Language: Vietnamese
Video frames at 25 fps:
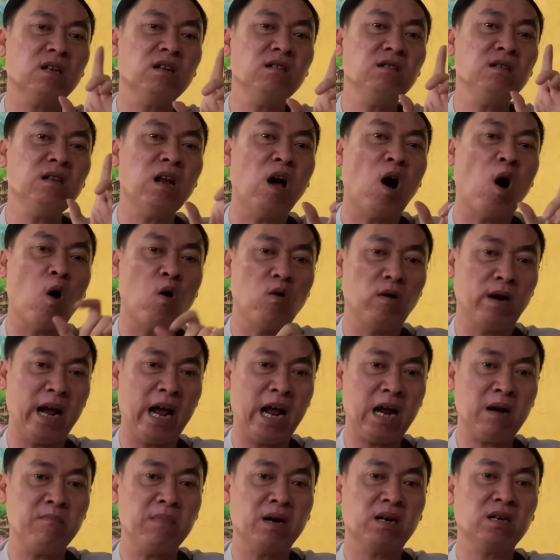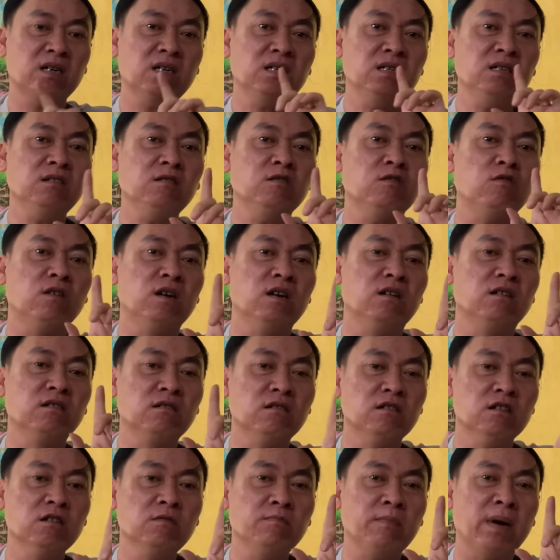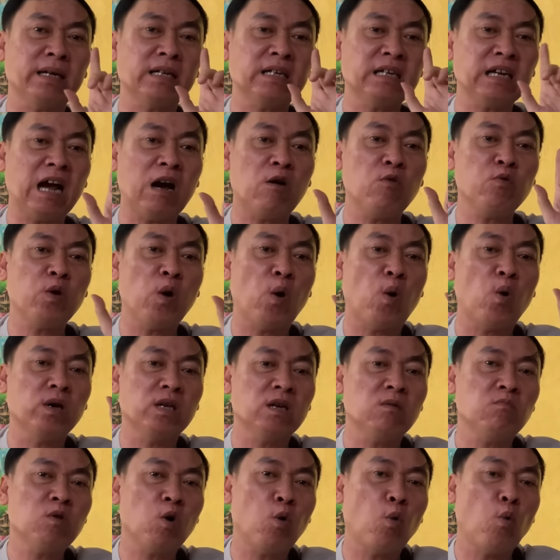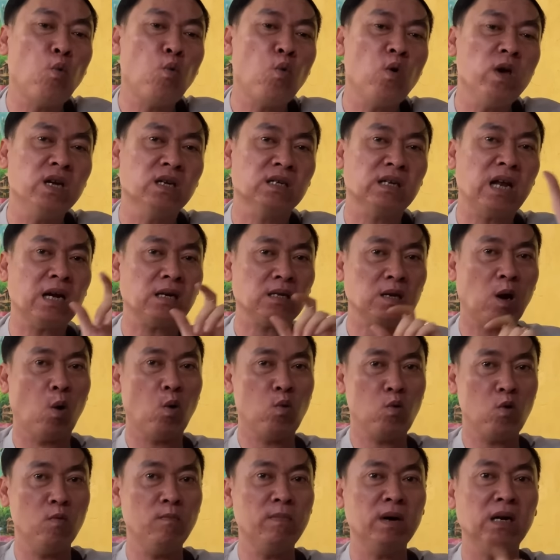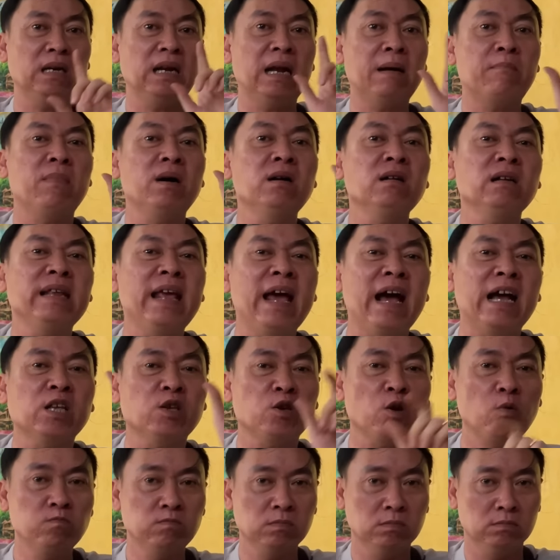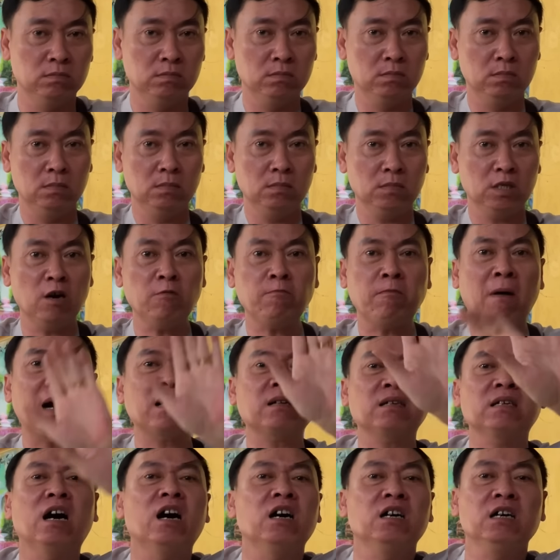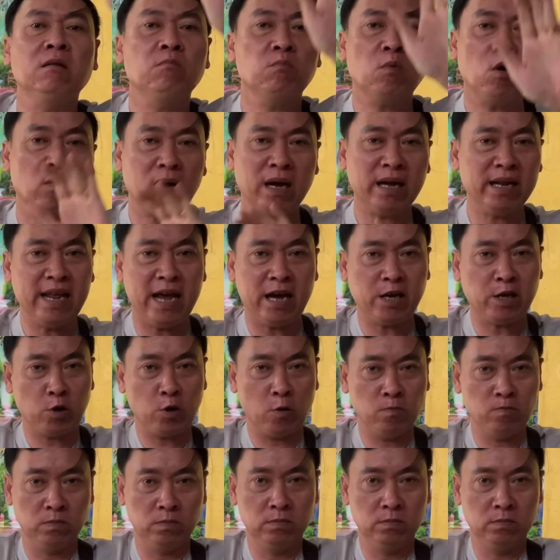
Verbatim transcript: tín đồ gán mà kính ngưỡng, mà trao dồi trong cụ quyền thất tổ của mình là mới gia chung chứ phật trời không có cái gia chung